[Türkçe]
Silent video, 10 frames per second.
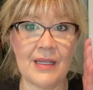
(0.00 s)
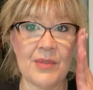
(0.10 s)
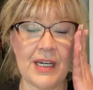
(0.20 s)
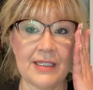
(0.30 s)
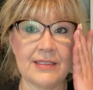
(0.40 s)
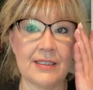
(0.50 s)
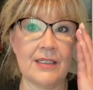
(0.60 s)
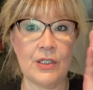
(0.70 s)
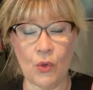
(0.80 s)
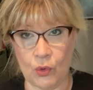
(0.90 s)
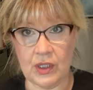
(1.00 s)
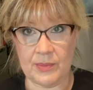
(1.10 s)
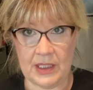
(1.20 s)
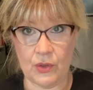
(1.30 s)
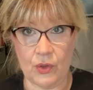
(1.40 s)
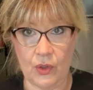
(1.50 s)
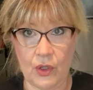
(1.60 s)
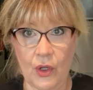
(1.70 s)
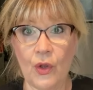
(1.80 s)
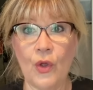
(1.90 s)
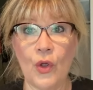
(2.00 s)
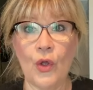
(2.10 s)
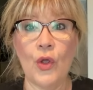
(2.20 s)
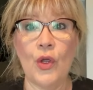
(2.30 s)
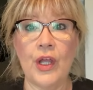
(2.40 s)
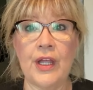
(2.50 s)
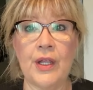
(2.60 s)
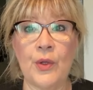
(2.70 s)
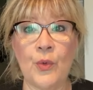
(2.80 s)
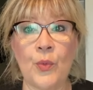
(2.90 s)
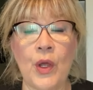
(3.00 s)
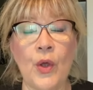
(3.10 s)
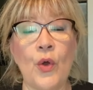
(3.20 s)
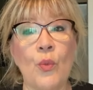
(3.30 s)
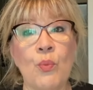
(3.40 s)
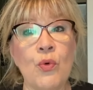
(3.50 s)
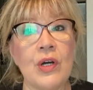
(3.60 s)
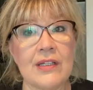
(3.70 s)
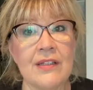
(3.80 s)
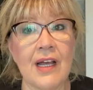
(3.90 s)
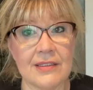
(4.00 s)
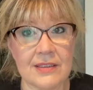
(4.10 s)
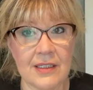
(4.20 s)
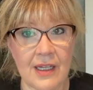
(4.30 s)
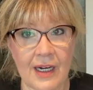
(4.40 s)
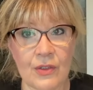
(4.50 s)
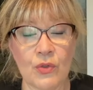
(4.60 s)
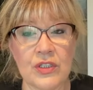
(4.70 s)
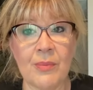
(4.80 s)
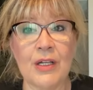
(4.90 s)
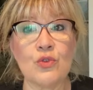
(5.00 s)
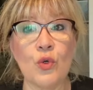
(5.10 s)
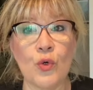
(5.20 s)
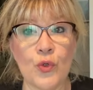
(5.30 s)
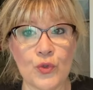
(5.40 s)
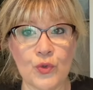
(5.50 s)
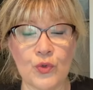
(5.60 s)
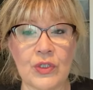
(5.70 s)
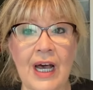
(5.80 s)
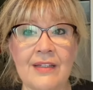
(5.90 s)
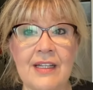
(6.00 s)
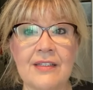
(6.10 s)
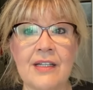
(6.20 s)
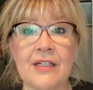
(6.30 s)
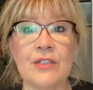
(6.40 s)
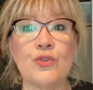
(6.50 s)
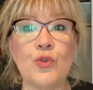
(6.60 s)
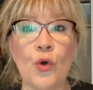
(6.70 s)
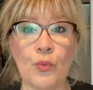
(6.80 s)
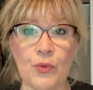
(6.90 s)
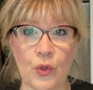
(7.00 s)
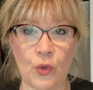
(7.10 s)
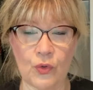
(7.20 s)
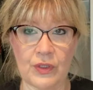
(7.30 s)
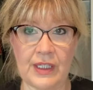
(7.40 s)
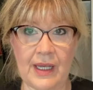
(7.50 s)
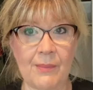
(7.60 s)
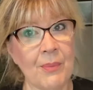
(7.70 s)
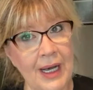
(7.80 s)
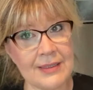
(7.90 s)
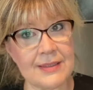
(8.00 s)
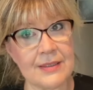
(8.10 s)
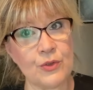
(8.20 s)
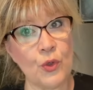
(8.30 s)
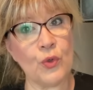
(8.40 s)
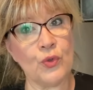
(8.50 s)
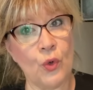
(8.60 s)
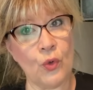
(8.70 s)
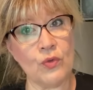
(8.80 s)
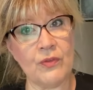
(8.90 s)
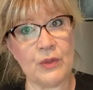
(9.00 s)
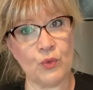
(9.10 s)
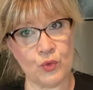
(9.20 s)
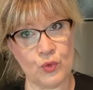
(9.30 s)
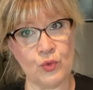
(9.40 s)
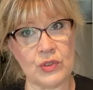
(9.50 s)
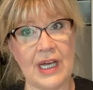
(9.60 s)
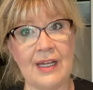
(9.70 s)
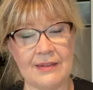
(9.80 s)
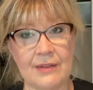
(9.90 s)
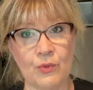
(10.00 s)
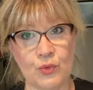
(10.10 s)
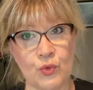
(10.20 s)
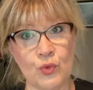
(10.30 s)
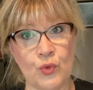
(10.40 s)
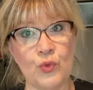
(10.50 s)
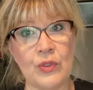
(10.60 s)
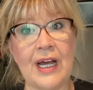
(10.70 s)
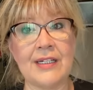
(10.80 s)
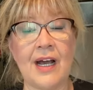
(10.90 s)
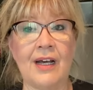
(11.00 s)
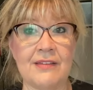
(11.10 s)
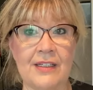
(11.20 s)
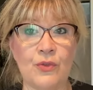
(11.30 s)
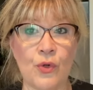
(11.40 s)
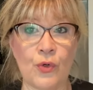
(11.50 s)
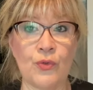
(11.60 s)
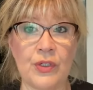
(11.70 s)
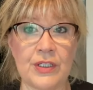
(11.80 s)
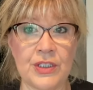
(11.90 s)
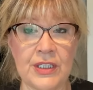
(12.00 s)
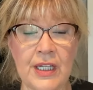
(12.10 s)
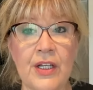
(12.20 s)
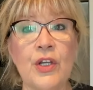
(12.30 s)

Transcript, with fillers: demir eksikliği olabiliyor. E, bu kadın hastalarda o zaman soruyorsunuz adetleriniz çok mu yoğun diye. Bazısı çok yoğun ve uzun saat, uzun günler adet gördüğü için